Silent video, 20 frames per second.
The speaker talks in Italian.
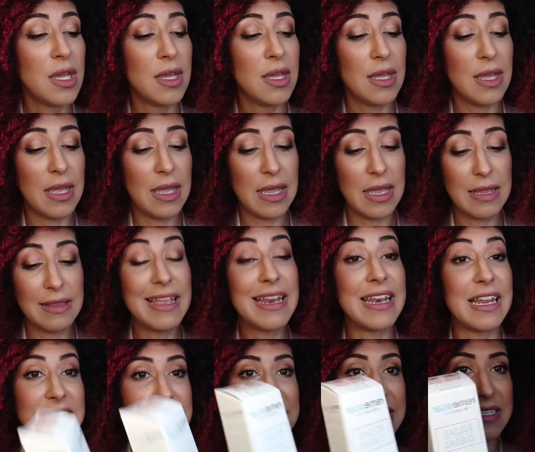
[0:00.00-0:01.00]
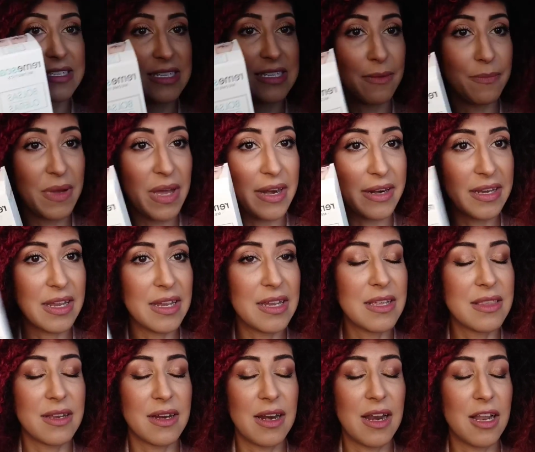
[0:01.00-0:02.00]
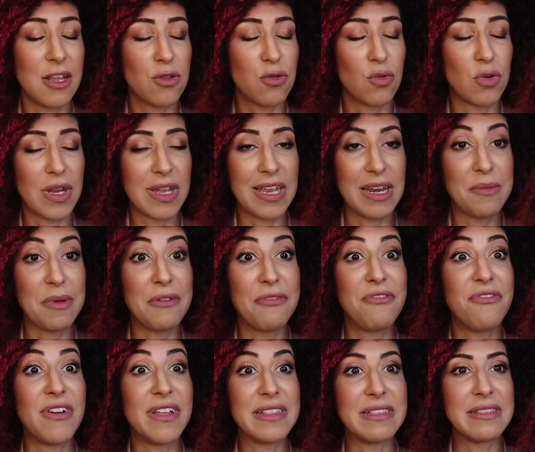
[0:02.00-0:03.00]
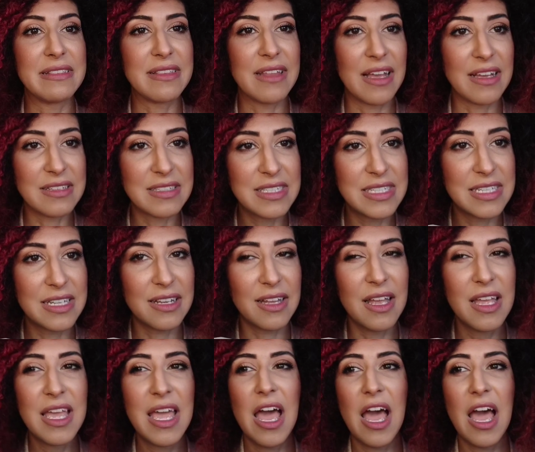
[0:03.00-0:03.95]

eh, della stessa marca, che tra l'altro è una crema fantastica,